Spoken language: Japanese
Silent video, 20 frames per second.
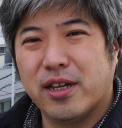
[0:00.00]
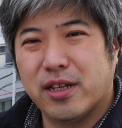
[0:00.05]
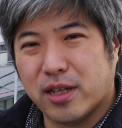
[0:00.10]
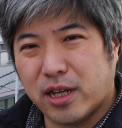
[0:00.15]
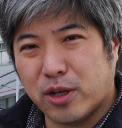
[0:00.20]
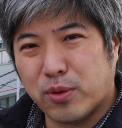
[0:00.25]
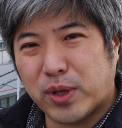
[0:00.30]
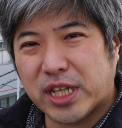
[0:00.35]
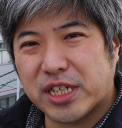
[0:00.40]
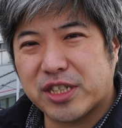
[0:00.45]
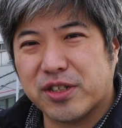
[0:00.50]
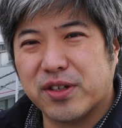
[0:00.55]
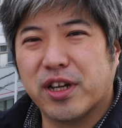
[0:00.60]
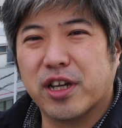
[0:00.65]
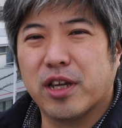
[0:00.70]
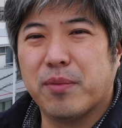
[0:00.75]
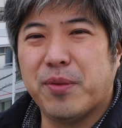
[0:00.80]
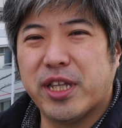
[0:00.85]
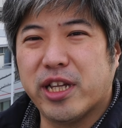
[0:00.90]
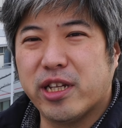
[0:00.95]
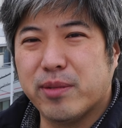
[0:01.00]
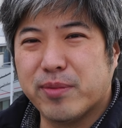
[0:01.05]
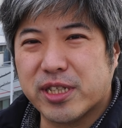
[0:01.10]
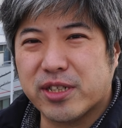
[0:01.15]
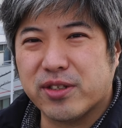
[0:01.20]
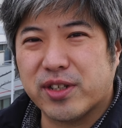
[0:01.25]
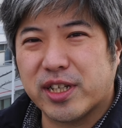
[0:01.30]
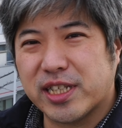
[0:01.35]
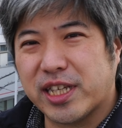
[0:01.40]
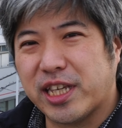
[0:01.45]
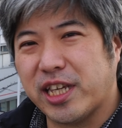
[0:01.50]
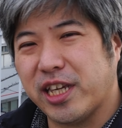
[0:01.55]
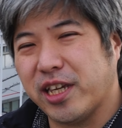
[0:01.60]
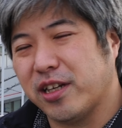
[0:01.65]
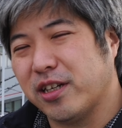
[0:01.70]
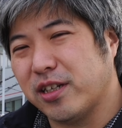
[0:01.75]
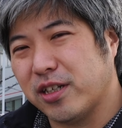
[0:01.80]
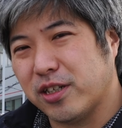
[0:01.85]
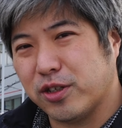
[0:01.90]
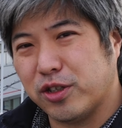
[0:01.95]
あの私の励みになりますのでぜひ
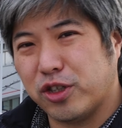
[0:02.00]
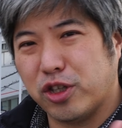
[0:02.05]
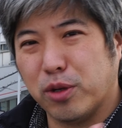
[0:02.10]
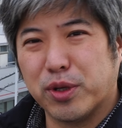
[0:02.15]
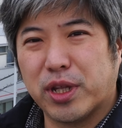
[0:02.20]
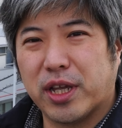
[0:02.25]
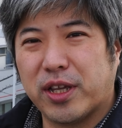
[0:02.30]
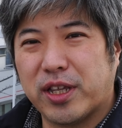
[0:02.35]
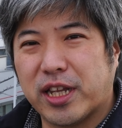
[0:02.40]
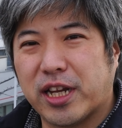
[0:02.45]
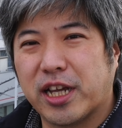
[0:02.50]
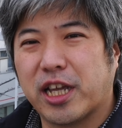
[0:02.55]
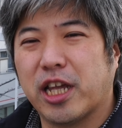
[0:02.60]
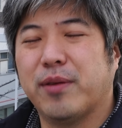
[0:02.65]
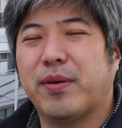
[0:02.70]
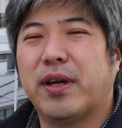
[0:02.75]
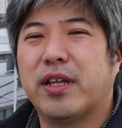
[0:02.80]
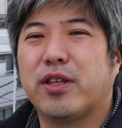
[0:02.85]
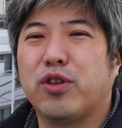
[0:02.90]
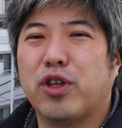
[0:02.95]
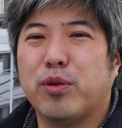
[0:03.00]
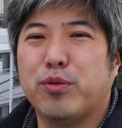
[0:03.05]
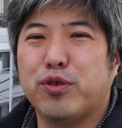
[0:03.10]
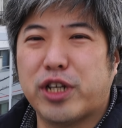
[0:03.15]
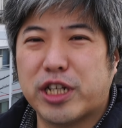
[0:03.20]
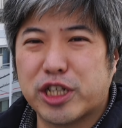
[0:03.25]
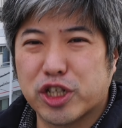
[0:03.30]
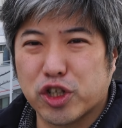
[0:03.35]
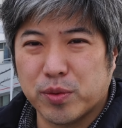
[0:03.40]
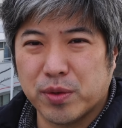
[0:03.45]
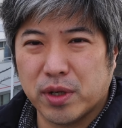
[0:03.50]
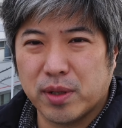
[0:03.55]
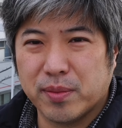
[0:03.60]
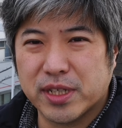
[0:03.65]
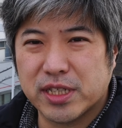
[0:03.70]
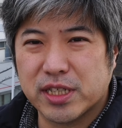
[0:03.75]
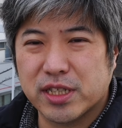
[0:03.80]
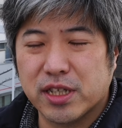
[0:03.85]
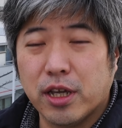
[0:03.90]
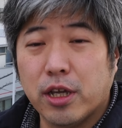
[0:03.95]
グッドボタンいただければとても嬉しく思い
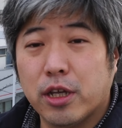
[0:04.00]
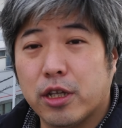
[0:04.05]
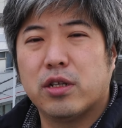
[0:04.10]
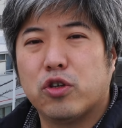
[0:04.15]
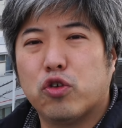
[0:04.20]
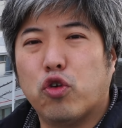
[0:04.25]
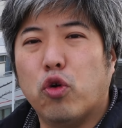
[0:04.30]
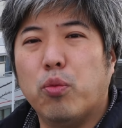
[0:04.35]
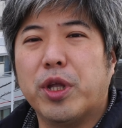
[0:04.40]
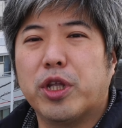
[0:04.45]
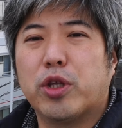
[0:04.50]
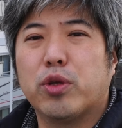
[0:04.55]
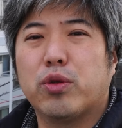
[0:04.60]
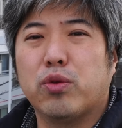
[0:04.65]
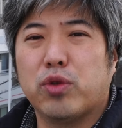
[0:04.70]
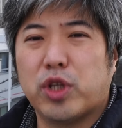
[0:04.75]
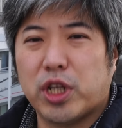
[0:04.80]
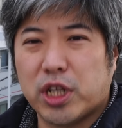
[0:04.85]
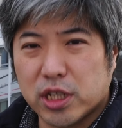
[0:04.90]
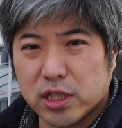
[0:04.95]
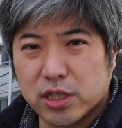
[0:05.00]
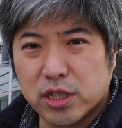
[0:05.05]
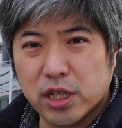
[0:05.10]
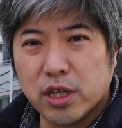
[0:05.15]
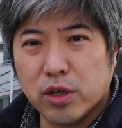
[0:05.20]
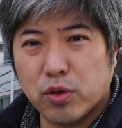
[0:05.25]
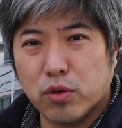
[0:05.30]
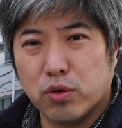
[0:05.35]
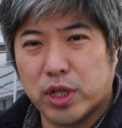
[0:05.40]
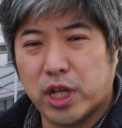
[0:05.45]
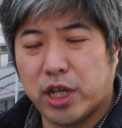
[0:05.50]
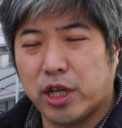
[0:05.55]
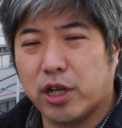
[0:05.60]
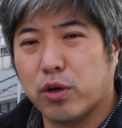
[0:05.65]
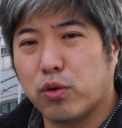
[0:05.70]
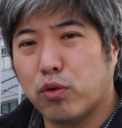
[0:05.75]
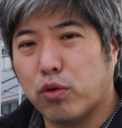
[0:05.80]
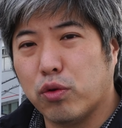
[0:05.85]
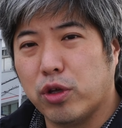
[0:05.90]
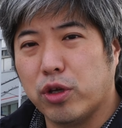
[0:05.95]
ますコメント等でですねこう何か
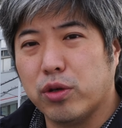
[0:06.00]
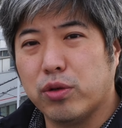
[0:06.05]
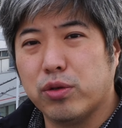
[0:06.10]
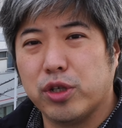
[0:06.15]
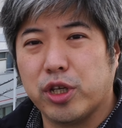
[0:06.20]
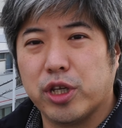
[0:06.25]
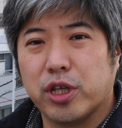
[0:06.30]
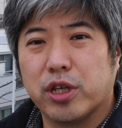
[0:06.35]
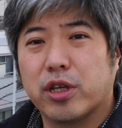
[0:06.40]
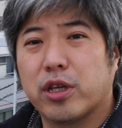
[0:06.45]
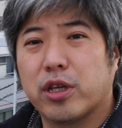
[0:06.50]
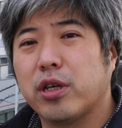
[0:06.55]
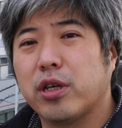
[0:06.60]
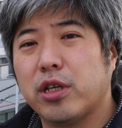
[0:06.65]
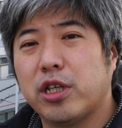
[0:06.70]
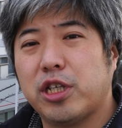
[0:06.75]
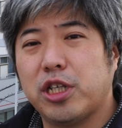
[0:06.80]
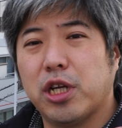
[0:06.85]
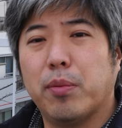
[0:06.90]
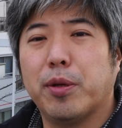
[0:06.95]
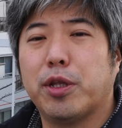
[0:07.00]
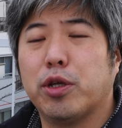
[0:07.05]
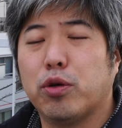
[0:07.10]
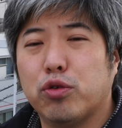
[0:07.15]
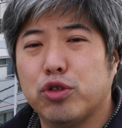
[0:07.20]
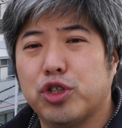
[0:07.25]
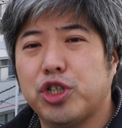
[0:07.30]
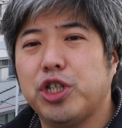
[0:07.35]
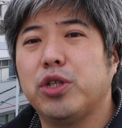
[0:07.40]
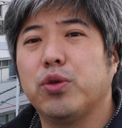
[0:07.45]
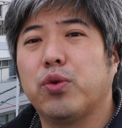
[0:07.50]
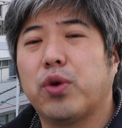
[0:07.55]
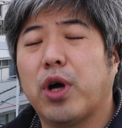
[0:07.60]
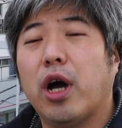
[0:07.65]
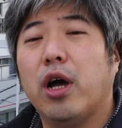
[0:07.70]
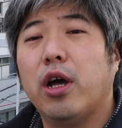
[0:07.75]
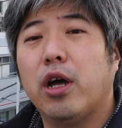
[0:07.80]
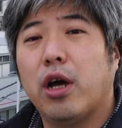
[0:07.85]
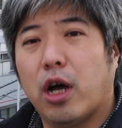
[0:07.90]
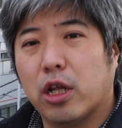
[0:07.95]
こういうふうに調べてほしいとか
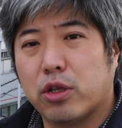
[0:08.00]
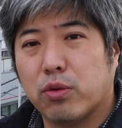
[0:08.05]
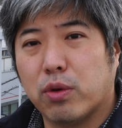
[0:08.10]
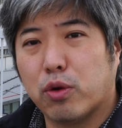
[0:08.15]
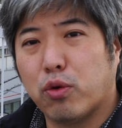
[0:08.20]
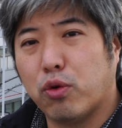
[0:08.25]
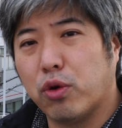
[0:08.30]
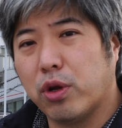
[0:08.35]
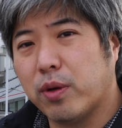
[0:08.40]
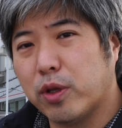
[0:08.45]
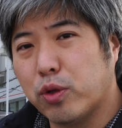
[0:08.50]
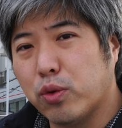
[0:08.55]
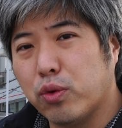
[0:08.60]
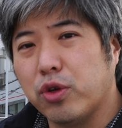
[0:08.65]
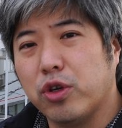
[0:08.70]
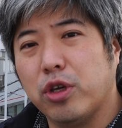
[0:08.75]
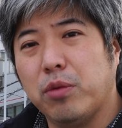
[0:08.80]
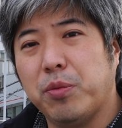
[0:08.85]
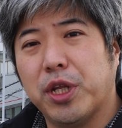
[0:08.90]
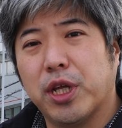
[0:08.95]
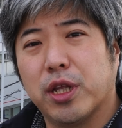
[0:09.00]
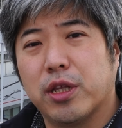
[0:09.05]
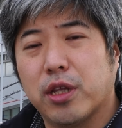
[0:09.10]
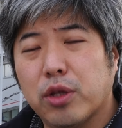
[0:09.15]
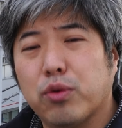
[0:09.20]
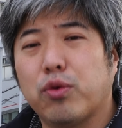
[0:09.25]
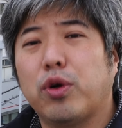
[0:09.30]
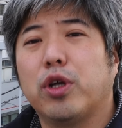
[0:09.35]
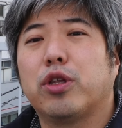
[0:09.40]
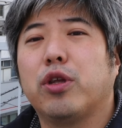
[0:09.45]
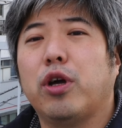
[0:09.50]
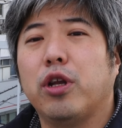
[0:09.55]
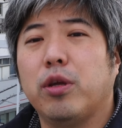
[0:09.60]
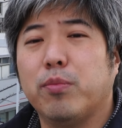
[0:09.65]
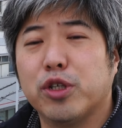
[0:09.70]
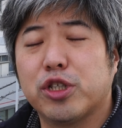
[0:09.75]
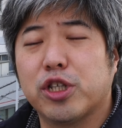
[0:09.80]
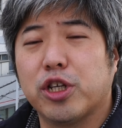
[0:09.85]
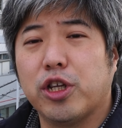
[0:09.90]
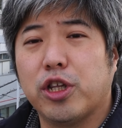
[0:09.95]
あとはこれはどういう意味なんだとかってあり
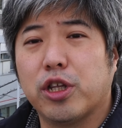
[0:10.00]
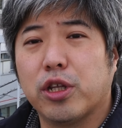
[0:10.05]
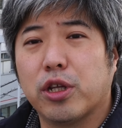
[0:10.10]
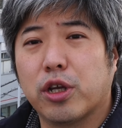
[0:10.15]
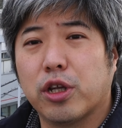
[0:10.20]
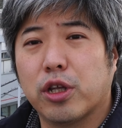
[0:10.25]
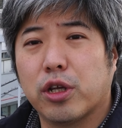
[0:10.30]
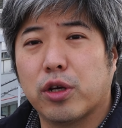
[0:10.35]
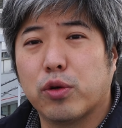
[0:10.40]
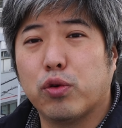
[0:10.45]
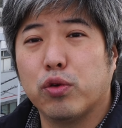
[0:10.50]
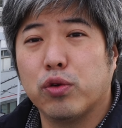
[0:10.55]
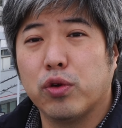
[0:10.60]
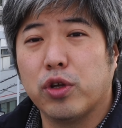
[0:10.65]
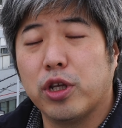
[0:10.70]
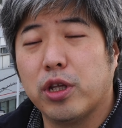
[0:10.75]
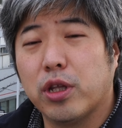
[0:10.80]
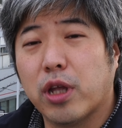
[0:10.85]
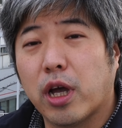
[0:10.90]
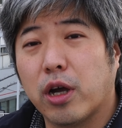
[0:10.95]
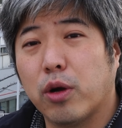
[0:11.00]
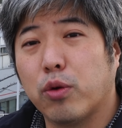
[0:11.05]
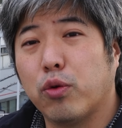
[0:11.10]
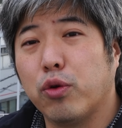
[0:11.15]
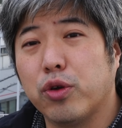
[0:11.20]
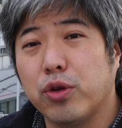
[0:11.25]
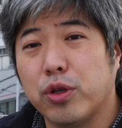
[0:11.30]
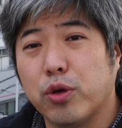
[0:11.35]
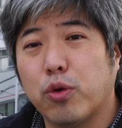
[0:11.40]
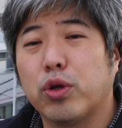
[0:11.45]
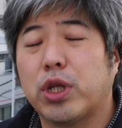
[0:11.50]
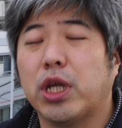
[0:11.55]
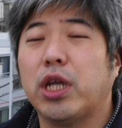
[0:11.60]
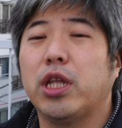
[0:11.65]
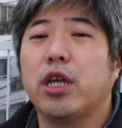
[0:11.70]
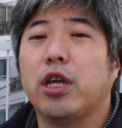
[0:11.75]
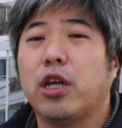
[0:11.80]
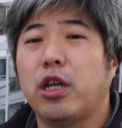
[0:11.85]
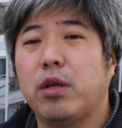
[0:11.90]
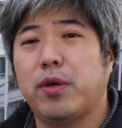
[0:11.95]
ましたらいただけたらこのようになんかこういうふうに答え
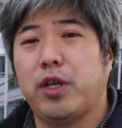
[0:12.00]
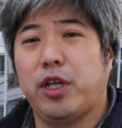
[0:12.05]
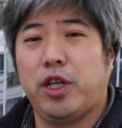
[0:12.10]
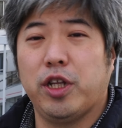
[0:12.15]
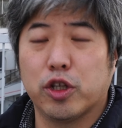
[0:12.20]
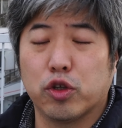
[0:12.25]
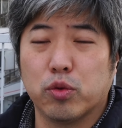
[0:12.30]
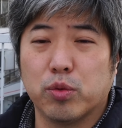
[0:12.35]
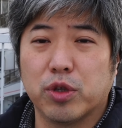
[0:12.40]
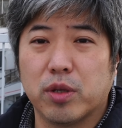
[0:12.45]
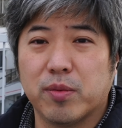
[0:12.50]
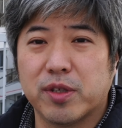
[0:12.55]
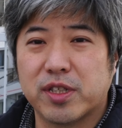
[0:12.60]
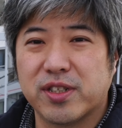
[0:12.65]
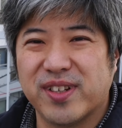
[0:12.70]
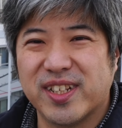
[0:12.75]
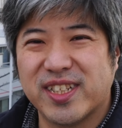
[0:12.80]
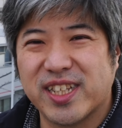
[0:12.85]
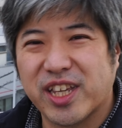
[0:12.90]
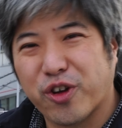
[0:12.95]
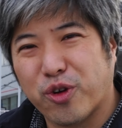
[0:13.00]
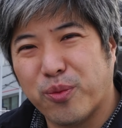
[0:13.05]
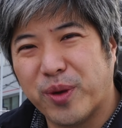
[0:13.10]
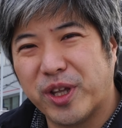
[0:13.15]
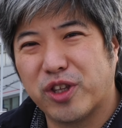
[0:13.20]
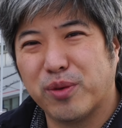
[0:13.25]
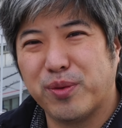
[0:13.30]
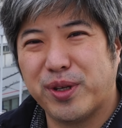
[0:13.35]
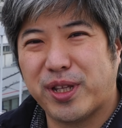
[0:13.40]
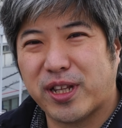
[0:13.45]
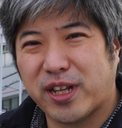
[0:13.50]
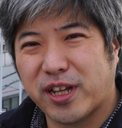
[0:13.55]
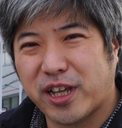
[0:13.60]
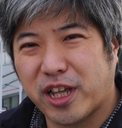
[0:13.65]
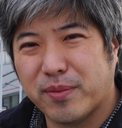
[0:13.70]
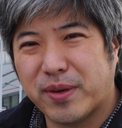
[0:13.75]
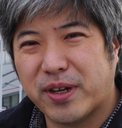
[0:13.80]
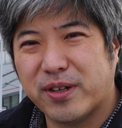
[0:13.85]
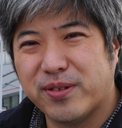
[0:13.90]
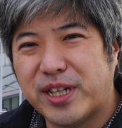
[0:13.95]
ていければいいなと思ってますので是非コメントもいただけ
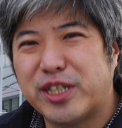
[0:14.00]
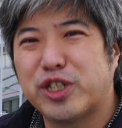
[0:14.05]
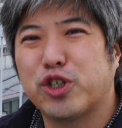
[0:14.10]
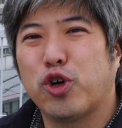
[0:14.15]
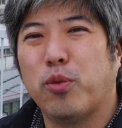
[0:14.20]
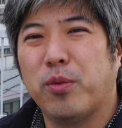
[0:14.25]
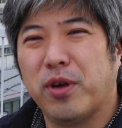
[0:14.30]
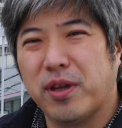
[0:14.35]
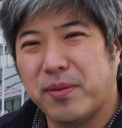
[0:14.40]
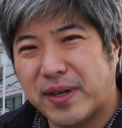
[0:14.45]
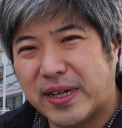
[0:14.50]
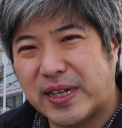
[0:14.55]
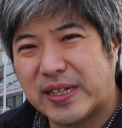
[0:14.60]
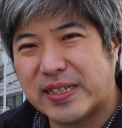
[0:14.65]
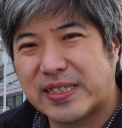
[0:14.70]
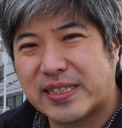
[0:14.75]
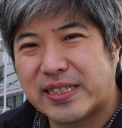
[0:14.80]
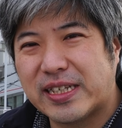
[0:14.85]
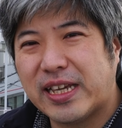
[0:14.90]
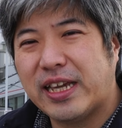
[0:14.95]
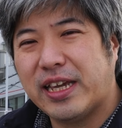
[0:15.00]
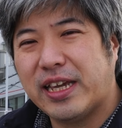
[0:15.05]
れば嬉しく思います